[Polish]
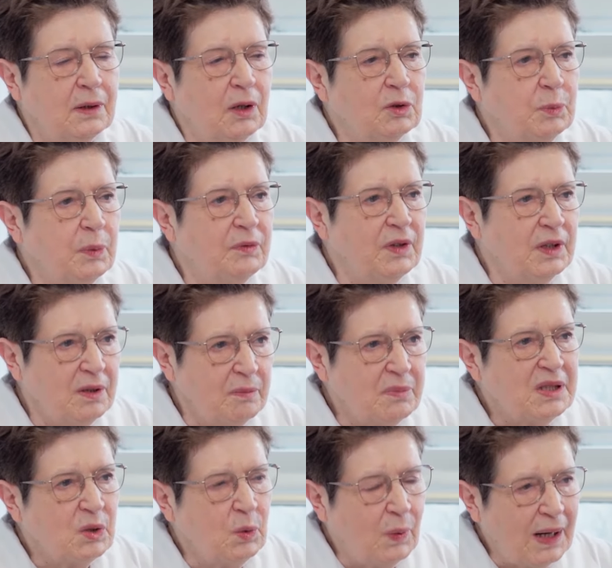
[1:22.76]
e,
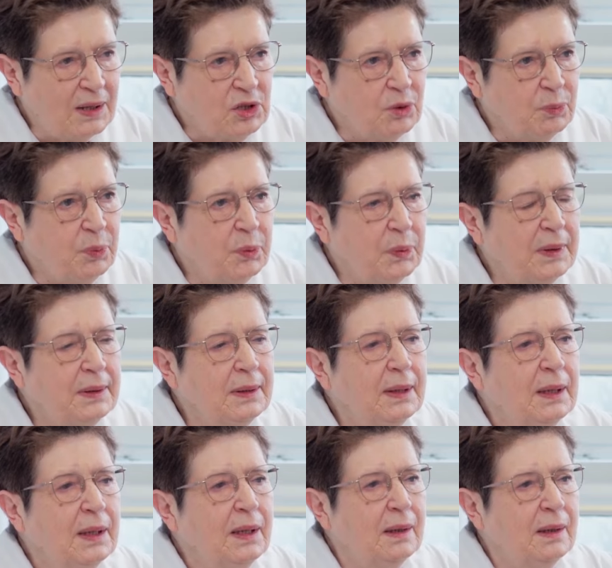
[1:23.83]
odpowiednim składzie płyn.